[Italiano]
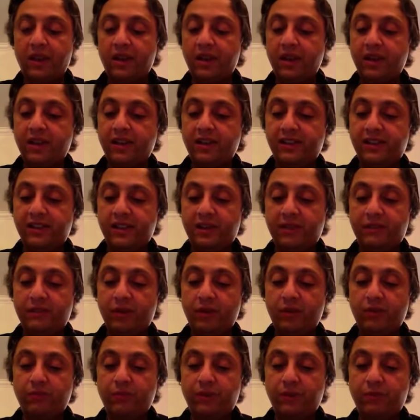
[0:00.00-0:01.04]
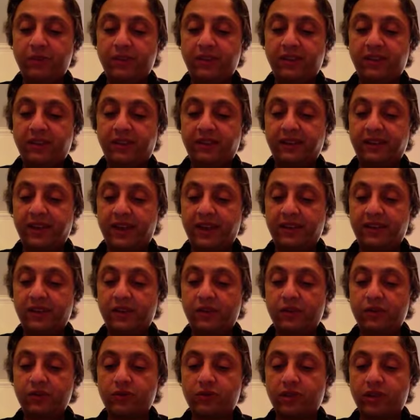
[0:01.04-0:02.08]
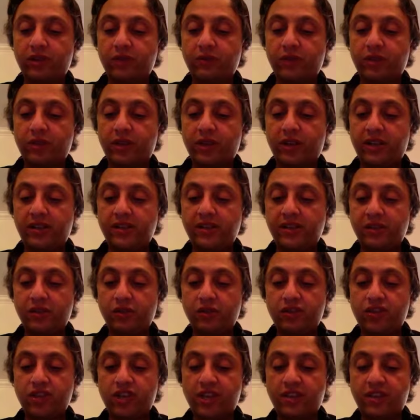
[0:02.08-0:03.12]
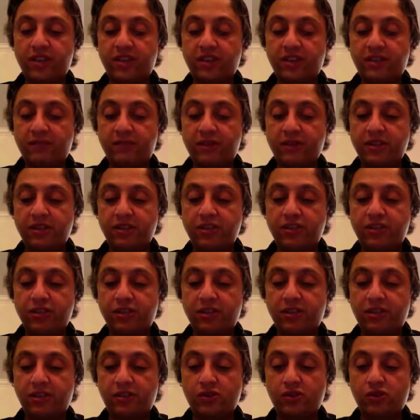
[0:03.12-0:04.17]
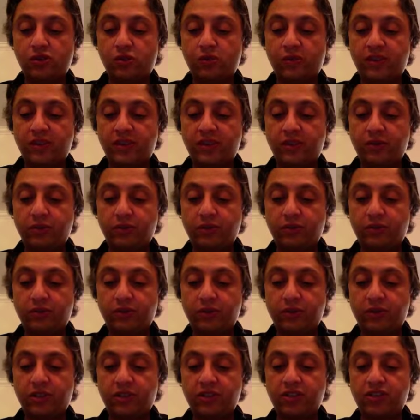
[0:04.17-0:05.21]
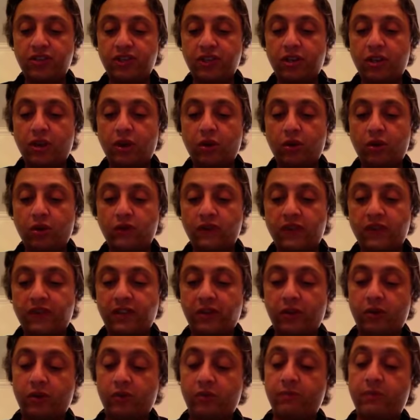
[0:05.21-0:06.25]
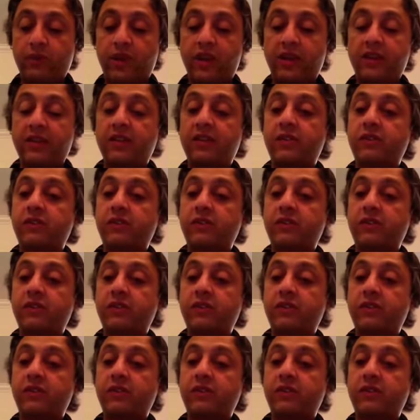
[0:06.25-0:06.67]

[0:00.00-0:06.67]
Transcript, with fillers: L'Islam non permette attacchi contro le minoranze innocenti e ribadisce il suo mandato di proteggere le loro vite e i loro beni.